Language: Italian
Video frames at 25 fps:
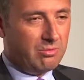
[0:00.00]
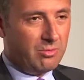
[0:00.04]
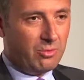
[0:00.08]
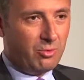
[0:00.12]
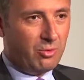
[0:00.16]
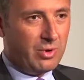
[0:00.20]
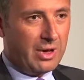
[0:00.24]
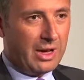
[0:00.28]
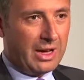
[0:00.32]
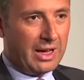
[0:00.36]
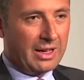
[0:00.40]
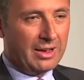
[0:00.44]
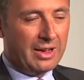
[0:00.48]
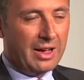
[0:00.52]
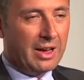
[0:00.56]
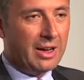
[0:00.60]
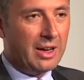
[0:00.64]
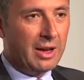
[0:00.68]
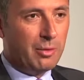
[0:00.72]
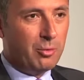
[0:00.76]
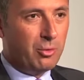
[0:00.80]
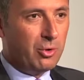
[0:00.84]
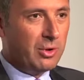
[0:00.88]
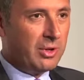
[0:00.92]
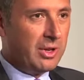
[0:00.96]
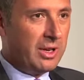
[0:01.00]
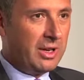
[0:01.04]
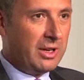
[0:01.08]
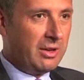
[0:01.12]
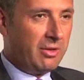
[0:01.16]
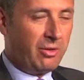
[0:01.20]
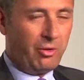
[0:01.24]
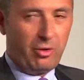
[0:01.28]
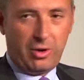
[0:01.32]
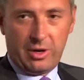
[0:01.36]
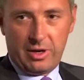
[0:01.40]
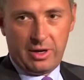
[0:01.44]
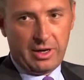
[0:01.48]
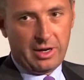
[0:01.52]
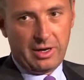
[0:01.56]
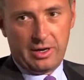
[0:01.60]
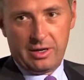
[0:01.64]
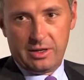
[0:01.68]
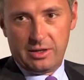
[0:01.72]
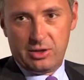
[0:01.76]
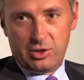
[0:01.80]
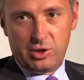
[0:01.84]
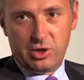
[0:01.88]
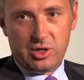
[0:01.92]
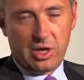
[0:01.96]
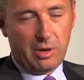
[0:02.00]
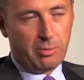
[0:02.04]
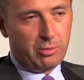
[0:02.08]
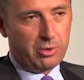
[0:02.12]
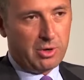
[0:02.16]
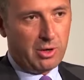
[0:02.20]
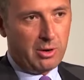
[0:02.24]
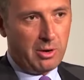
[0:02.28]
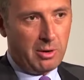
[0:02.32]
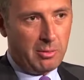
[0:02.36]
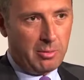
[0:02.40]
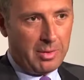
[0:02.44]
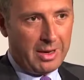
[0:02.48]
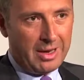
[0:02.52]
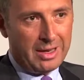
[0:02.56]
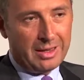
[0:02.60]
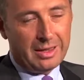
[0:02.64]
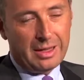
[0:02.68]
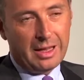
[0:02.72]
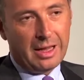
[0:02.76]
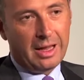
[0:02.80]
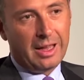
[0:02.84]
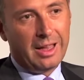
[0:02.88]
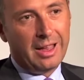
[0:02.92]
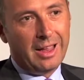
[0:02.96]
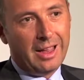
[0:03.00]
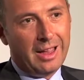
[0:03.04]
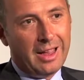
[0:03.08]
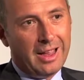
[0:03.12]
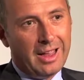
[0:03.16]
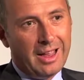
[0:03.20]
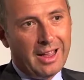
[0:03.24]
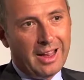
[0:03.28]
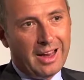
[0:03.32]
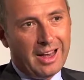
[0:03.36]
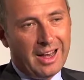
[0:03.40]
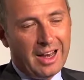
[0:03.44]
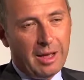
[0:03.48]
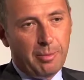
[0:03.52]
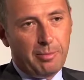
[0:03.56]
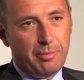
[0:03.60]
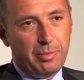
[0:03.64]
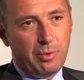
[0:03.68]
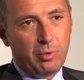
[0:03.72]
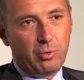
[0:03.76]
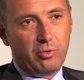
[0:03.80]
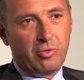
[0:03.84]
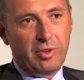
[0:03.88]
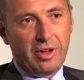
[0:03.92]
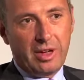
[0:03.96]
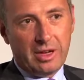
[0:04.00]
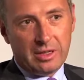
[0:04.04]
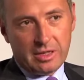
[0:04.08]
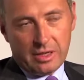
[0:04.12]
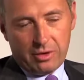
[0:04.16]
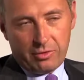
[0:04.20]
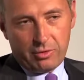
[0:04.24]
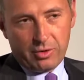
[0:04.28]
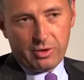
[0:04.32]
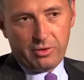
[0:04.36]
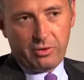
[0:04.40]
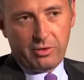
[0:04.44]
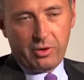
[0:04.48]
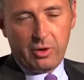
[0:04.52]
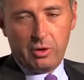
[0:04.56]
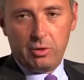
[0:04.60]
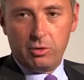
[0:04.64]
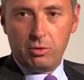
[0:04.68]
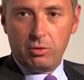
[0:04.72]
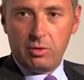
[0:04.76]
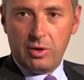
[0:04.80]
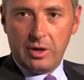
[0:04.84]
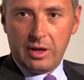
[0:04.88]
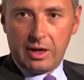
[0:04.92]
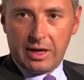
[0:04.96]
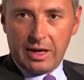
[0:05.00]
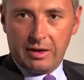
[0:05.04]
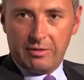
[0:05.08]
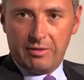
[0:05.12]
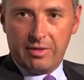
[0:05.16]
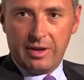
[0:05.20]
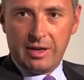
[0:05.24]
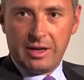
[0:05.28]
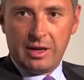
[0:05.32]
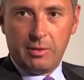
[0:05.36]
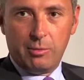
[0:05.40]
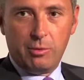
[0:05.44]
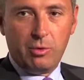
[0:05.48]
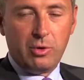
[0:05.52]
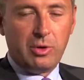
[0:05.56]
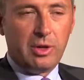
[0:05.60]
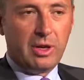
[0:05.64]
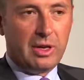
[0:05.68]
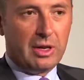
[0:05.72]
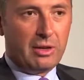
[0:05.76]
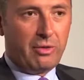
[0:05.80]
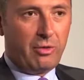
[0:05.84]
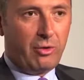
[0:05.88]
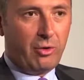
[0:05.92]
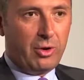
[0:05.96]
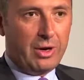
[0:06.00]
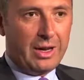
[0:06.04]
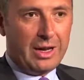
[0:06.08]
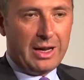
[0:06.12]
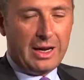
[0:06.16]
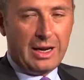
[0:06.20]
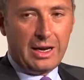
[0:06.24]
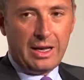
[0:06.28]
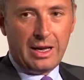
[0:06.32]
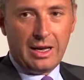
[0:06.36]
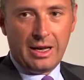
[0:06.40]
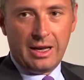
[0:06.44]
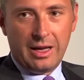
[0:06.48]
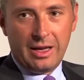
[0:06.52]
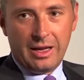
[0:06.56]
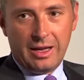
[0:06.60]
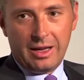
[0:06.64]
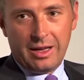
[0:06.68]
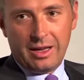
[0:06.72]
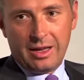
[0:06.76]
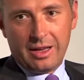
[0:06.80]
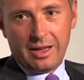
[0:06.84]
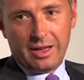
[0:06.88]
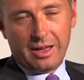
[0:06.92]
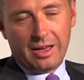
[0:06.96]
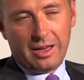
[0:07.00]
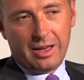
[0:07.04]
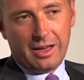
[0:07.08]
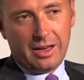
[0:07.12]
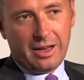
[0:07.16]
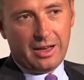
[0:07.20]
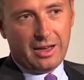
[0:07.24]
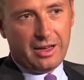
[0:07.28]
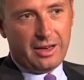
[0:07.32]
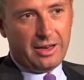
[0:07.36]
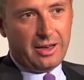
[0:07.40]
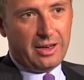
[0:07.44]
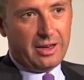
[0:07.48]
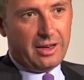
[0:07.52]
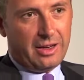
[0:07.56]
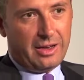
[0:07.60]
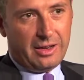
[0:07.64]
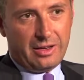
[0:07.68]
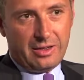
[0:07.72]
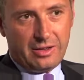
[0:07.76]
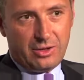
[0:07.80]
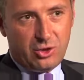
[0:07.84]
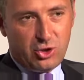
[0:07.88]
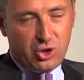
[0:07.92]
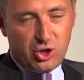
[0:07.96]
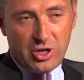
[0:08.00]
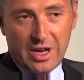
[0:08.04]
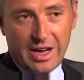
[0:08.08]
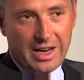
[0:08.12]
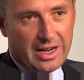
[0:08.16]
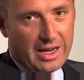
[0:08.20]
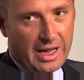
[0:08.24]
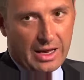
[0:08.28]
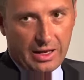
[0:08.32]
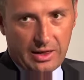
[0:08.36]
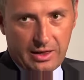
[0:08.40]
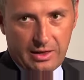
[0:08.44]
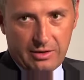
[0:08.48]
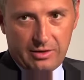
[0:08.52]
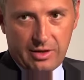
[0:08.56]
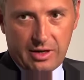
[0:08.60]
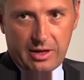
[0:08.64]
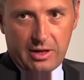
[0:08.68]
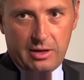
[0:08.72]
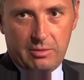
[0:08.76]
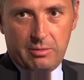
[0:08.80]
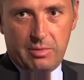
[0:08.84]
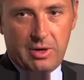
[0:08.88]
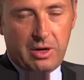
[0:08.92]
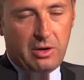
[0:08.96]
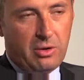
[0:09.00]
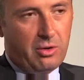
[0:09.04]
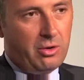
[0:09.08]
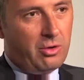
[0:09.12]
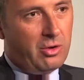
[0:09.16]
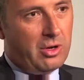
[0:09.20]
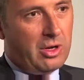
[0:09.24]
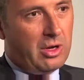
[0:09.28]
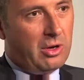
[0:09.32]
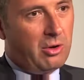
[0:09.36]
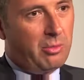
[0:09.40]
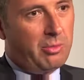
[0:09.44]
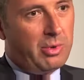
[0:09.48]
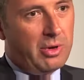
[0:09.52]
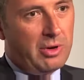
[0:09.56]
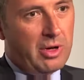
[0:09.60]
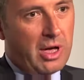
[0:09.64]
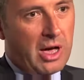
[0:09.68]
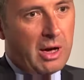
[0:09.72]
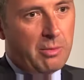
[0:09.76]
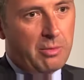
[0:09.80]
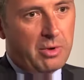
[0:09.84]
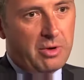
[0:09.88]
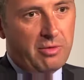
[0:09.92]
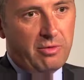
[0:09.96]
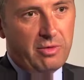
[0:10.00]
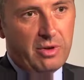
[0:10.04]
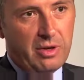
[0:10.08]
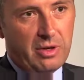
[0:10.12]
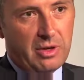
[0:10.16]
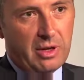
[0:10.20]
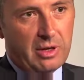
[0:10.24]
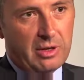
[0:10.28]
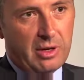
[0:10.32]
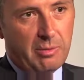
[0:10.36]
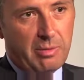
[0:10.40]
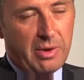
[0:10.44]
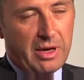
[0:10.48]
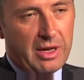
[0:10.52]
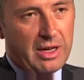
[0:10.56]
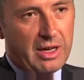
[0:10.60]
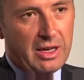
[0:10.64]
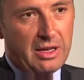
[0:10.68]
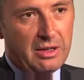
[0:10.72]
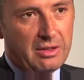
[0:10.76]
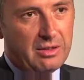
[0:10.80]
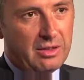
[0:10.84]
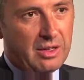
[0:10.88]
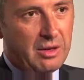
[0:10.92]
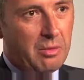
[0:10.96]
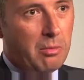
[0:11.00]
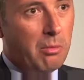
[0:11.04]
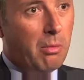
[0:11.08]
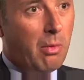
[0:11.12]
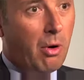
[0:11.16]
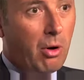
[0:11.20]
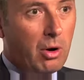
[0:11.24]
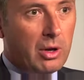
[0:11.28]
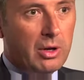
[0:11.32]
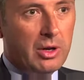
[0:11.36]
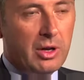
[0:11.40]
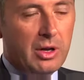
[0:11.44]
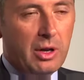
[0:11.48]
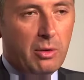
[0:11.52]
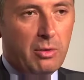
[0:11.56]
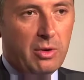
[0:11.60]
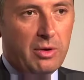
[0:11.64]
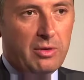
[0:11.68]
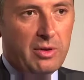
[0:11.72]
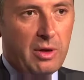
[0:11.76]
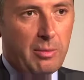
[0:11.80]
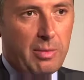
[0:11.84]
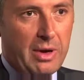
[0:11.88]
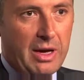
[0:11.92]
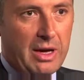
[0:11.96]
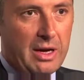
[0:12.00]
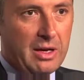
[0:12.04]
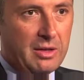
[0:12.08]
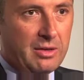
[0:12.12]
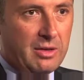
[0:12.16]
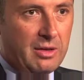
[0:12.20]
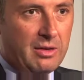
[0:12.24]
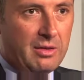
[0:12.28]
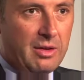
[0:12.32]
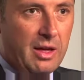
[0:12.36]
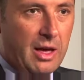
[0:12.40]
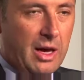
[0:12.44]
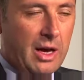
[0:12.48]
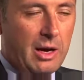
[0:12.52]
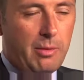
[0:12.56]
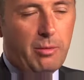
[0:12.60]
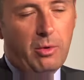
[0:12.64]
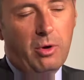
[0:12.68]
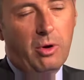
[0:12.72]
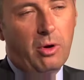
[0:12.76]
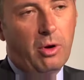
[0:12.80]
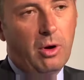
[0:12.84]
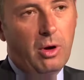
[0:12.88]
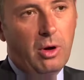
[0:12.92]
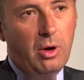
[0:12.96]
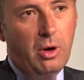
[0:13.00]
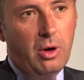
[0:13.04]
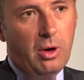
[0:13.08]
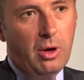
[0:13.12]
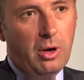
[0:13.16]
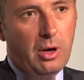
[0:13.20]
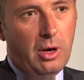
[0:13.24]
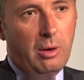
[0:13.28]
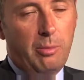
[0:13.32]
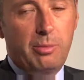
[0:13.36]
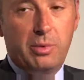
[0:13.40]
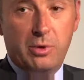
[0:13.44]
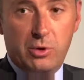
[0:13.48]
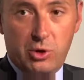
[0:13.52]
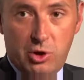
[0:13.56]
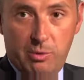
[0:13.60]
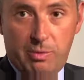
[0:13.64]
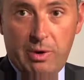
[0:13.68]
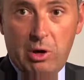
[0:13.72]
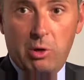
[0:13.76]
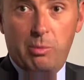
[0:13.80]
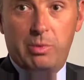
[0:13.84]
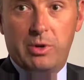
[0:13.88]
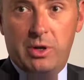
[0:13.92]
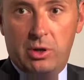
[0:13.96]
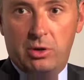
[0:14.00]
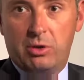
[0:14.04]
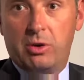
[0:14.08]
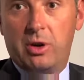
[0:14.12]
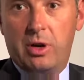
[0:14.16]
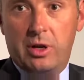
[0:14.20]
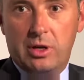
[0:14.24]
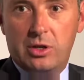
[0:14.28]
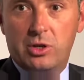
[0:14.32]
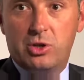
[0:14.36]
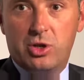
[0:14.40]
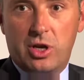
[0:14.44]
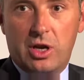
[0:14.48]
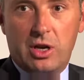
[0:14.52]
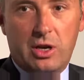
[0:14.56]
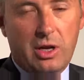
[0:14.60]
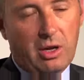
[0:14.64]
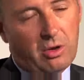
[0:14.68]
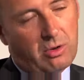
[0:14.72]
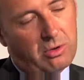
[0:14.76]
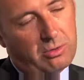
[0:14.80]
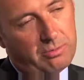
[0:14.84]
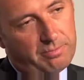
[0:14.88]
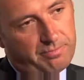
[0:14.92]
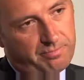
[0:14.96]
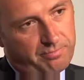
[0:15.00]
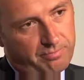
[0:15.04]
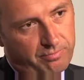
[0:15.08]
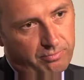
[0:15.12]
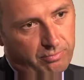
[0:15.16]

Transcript: una grande multinazionale dell'energia, probabilmente la più vera, forse l'unica vera multinazionale eh, dell'energia elettrica, almeno noi operiamo in 23 paesi, in molti di questi paesi siamo il principale operatore energetico,